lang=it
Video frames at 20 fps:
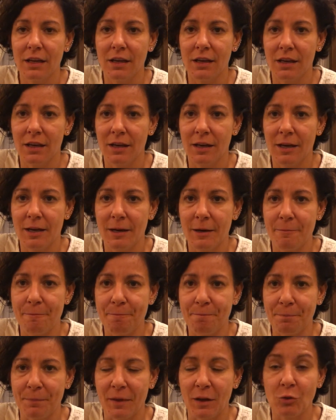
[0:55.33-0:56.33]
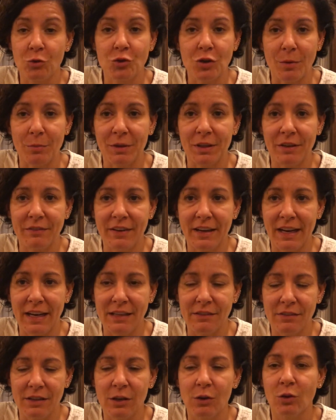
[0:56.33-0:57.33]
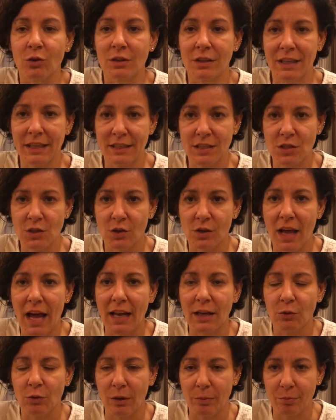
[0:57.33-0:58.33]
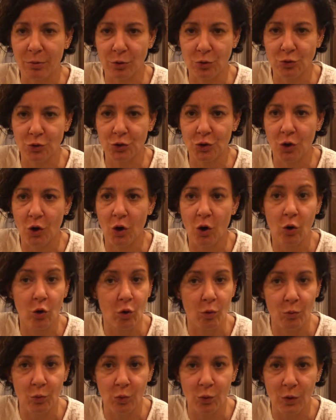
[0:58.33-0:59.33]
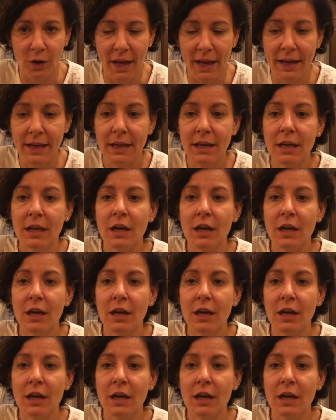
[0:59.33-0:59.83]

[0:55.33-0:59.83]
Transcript: eh, riusciamo ad avere a livello nazionale un approccio comune.